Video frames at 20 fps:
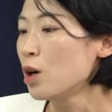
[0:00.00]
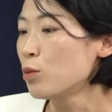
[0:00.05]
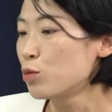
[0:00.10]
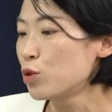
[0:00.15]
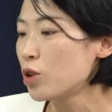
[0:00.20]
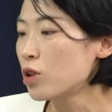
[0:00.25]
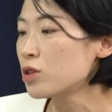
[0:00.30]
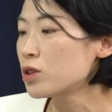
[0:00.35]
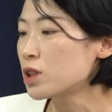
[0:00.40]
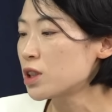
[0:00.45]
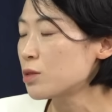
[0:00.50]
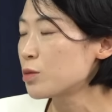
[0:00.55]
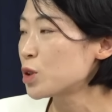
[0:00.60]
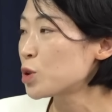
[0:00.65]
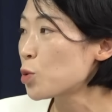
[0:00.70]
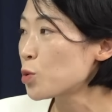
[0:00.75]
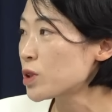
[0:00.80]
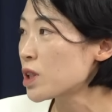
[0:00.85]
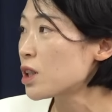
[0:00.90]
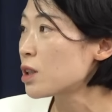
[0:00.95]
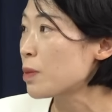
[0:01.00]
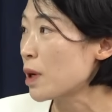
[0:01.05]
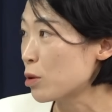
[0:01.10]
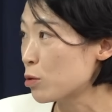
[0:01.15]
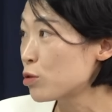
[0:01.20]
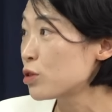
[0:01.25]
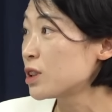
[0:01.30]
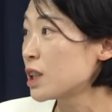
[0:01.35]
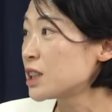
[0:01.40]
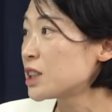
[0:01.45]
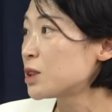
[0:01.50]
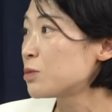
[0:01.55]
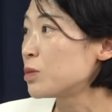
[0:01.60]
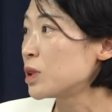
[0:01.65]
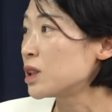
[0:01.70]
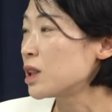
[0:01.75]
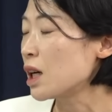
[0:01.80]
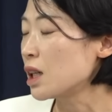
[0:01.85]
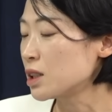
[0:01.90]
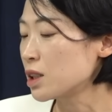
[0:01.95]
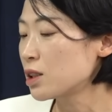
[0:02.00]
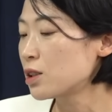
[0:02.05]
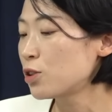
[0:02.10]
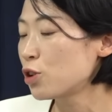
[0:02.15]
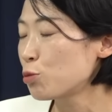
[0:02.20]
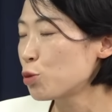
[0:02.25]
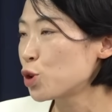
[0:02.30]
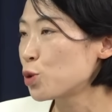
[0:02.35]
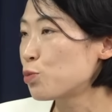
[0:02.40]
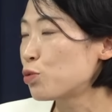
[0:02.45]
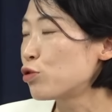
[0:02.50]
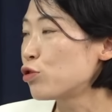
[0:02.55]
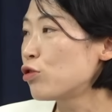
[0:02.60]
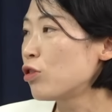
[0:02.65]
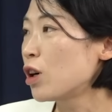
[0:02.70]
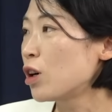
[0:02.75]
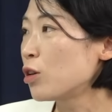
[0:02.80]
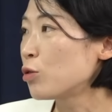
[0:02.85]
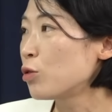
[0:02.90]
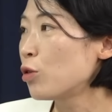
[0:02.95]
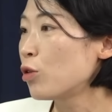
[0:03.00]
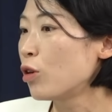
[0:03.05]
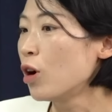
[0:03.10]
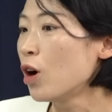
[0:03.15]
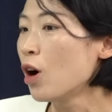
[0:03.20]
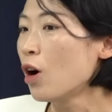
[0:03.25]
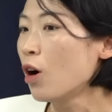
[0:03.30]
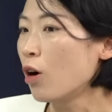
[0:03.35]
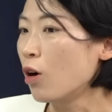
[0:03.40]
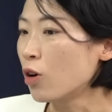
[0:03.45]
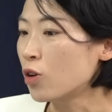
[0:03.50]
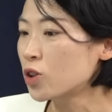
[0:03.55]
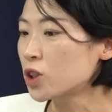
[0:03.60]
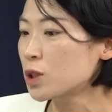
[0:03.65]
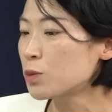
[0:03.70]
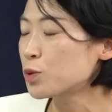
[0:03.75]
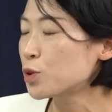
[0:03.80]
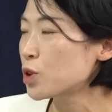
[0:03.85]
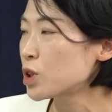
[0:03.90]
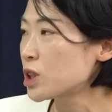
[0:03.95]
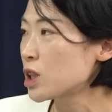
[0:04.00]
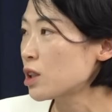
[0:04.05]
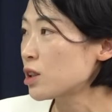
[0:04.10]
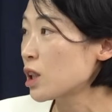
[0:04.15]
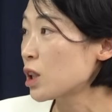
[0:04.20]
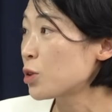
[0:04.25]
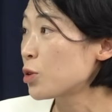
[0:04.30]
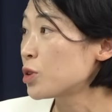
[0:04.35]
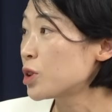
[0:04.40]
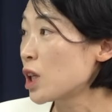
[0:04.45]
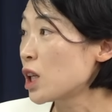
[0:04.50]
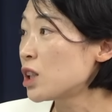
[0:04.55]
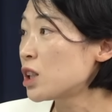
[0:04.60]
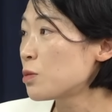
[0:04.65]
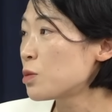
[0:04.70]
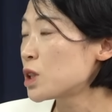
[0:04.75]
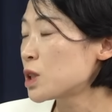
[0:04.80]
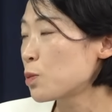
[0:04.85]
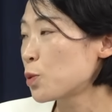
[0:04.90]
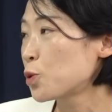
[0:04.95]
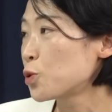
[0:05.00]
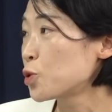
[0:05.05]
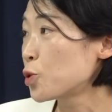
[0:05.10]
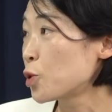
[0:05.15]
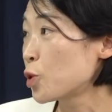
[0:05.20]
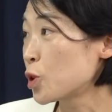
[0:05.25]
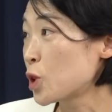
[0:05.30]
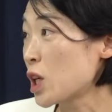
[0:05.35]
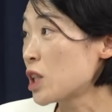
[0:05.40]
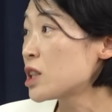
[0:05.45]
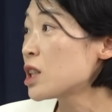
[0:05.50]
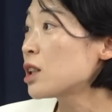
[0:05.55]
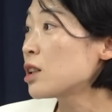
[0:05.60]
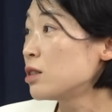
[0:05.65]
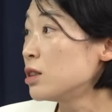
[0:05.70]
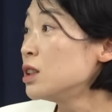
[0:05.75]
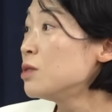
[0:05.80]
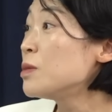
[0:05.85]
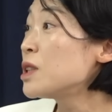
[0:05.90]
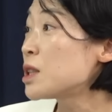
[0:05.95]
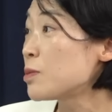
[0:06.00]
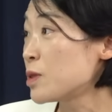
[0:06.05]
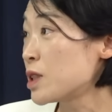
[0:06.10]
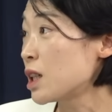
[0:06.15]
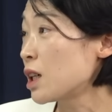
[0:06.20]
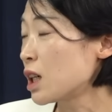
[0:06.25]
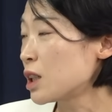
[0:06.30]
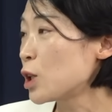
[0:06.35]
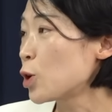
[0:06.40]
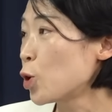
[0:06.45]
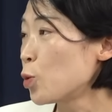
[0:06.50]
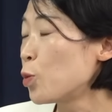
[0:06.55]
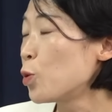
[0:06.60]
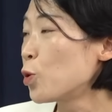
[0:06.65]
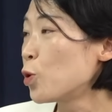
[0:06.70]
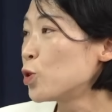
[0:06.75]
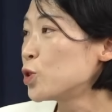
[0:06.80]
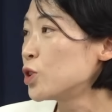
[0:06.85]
물론 지금 총장을 바꾸긴 했습니다. 이제 그럼에도 불구하고 엊그제부터 시작됐던 JTBC 보도 굉장히 의미심장하다고 보거든요.